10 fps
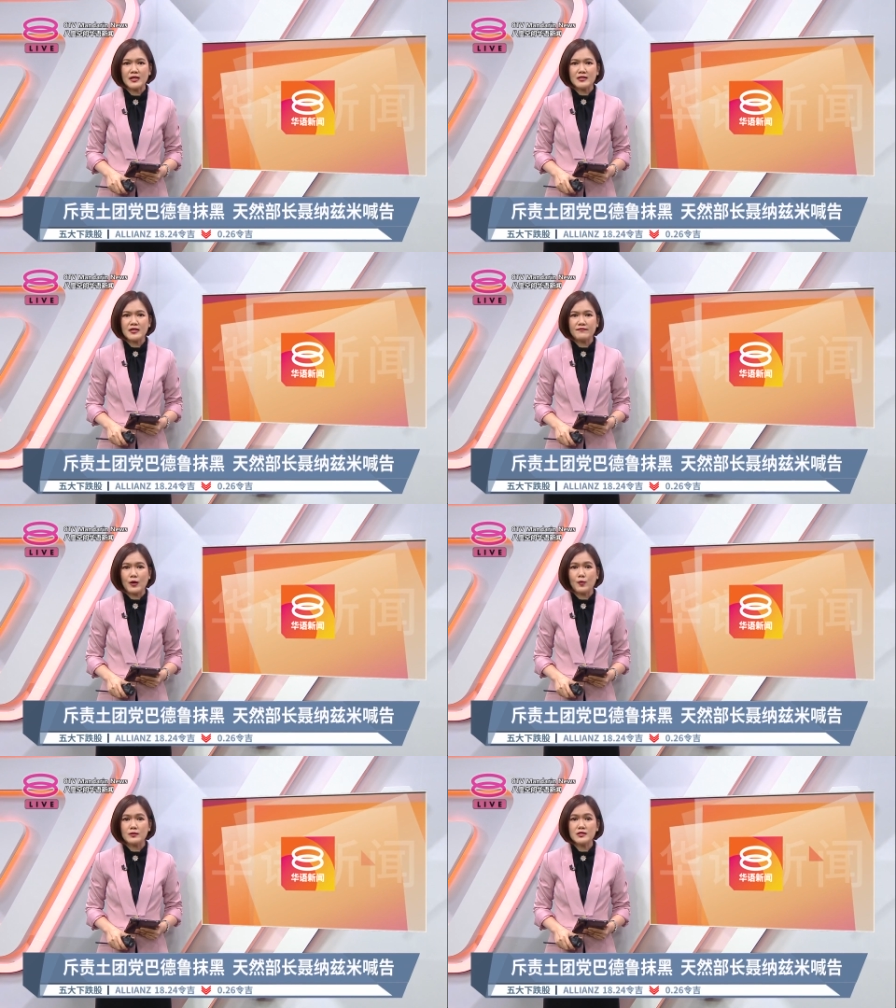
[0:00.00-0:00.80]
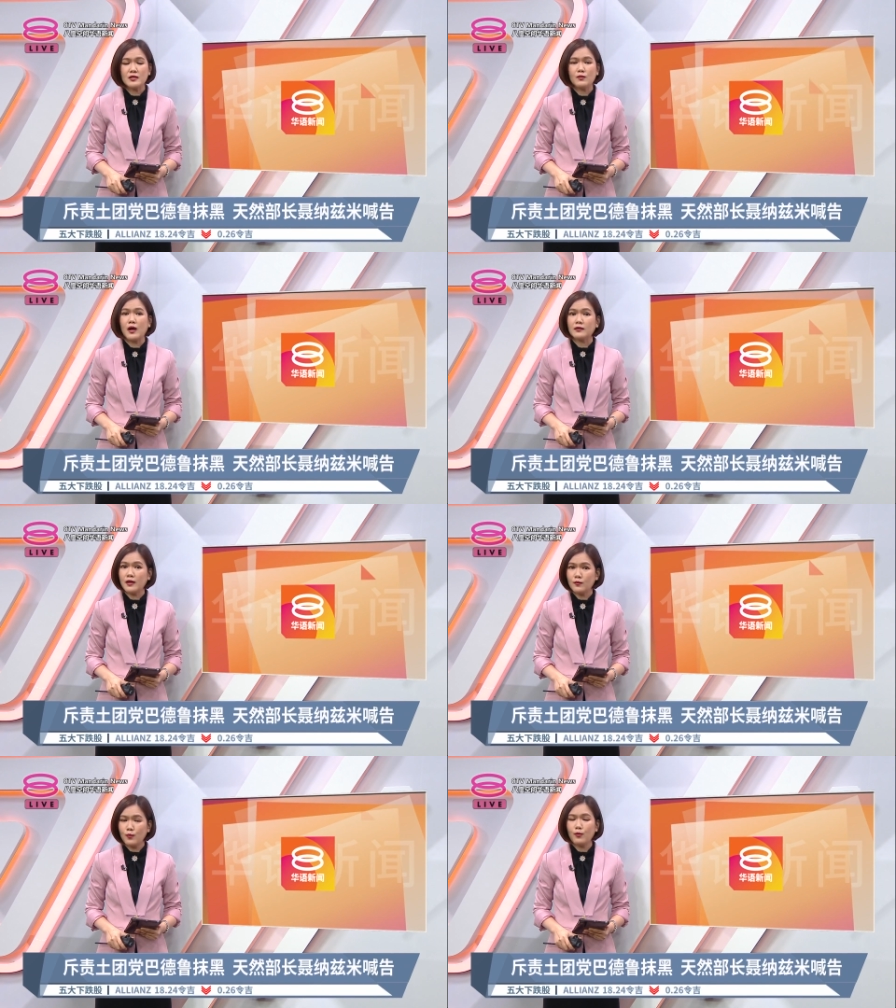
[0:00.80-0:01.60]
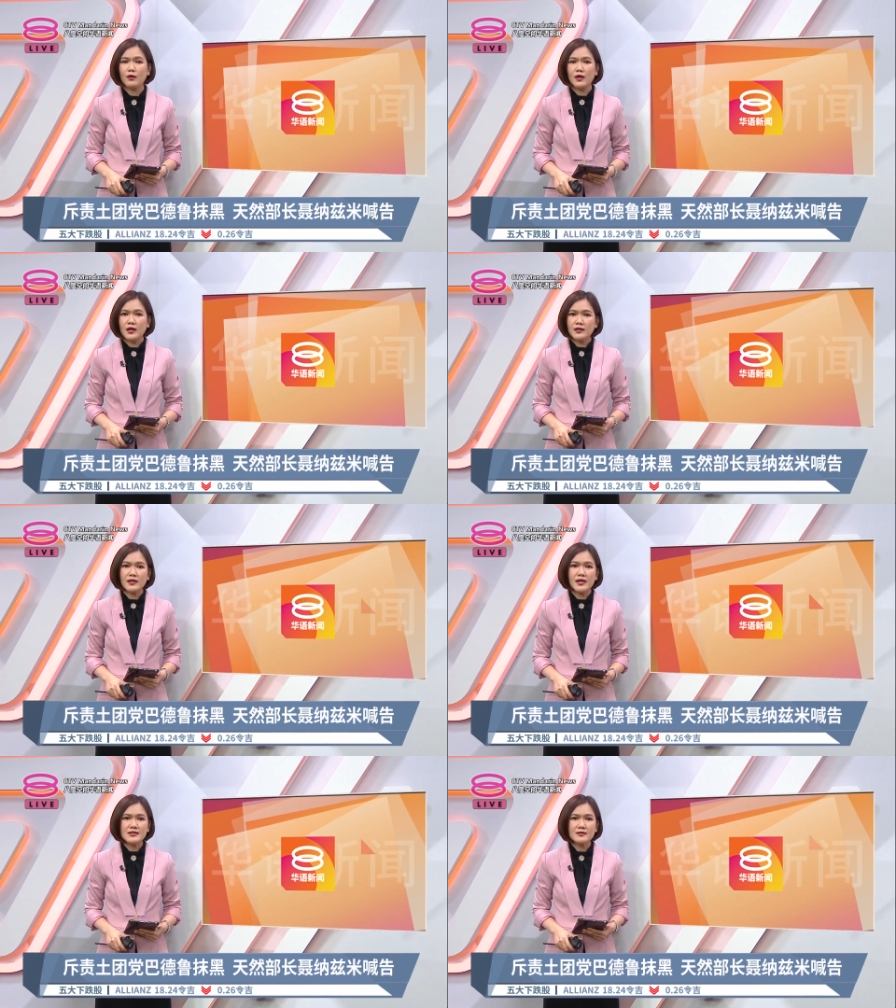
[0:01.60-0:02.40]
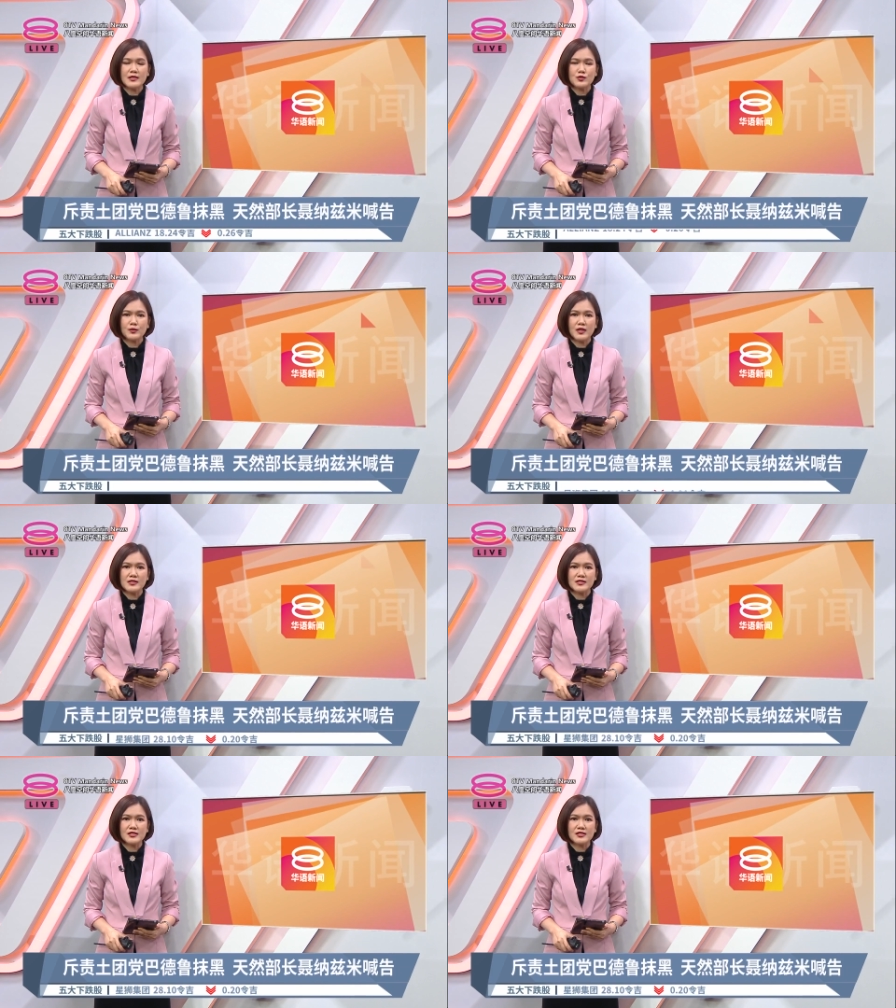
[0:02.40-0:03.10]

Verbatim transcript: 在防洪计划贪污，聂纳兹米昨天已经是